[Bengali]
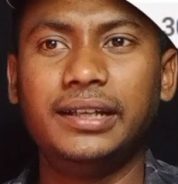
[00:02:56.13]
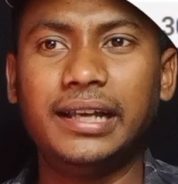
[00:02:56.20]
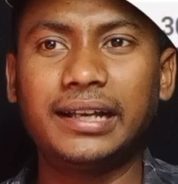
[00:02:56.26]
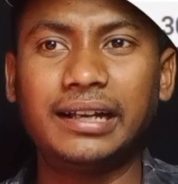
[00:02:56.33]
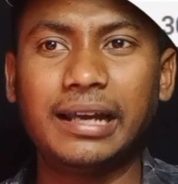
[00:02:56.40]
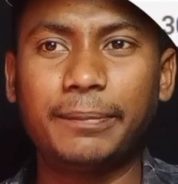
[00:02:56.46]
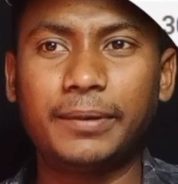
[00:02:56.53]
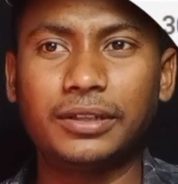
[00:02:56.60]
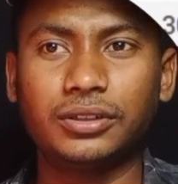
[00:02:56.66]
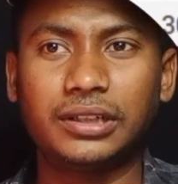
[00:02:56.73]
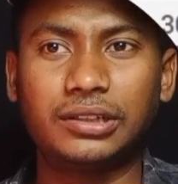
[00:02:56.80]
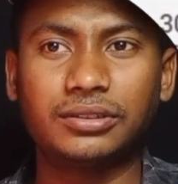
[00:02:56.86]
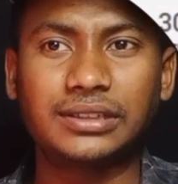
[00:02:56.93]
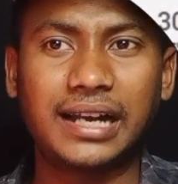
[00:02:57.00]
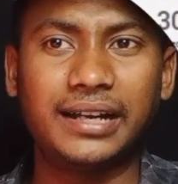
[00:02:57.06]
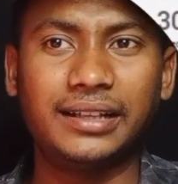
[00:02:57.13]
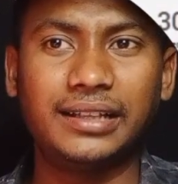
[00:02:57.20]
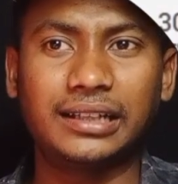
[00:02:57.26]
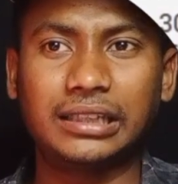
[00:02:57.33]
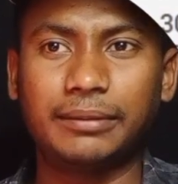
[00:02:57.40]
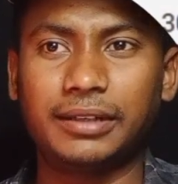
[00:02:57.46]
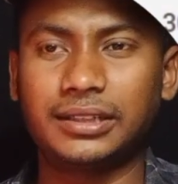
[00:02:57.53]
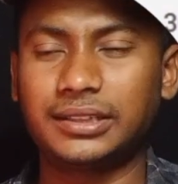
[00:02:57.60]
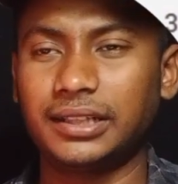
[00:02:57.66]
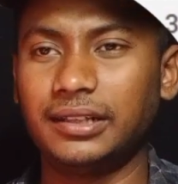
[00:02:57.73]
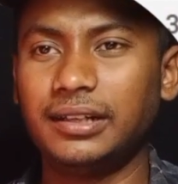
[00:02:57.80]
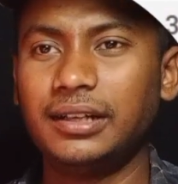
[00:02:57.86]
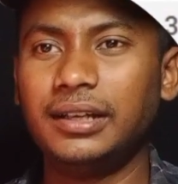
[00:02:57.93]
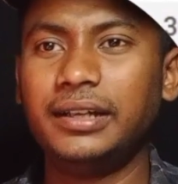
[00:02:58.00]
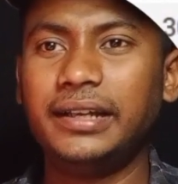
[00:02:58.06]
এখানে আপনারা যাদের সাইডে দেখতে পাচ্ছেন
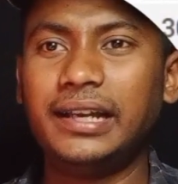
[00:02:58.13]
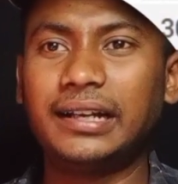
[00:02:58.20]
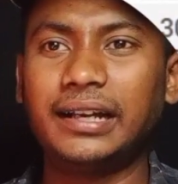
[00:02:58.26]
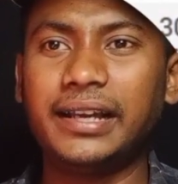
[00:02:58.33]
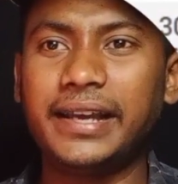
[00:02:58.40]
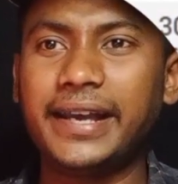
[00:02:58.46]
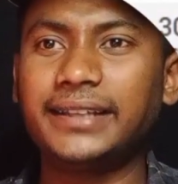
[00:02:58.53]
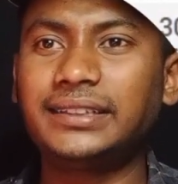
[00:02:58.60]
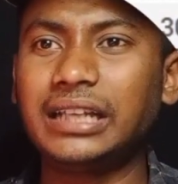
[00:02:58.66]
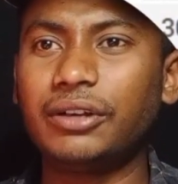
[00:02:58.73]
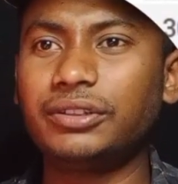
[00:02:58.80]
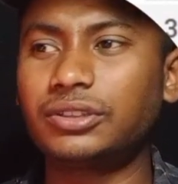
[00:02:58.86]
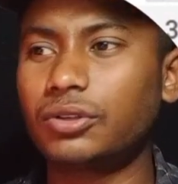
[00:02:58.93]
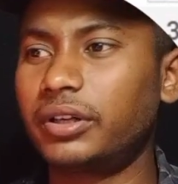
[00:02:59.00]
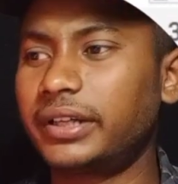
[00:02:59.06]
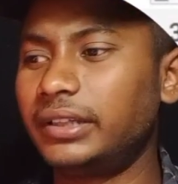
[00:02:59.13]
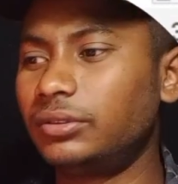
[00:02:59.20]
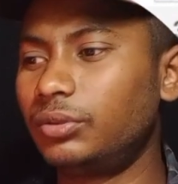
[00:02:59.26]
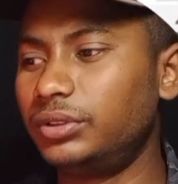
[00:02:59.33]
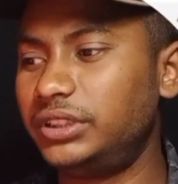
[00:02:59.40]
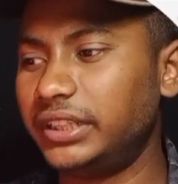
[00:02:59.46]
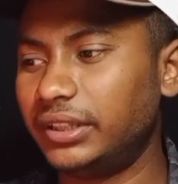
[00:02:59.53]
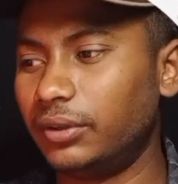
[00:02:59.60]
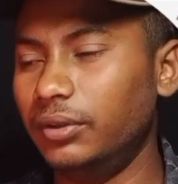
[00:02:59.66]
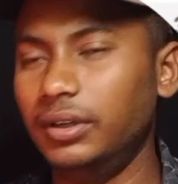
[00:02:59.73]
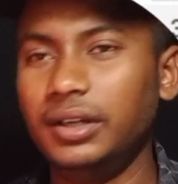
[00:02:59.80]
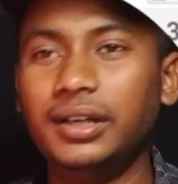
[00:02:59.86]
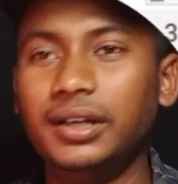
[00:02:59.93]
এখানে এসিও স্কোর কিন্তু জিরো